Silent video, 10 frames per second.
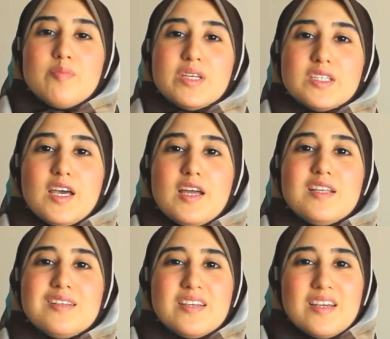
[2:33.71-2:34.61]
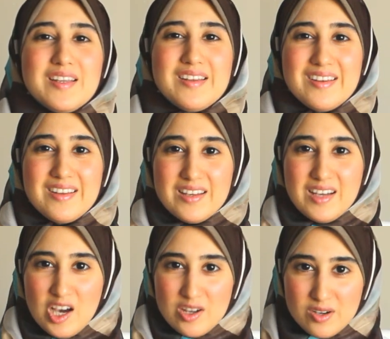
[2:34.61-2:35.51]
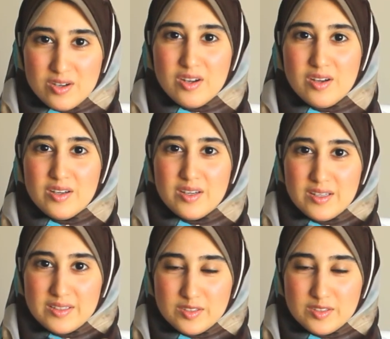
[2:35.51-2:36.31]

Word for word: بتخلي الحرارة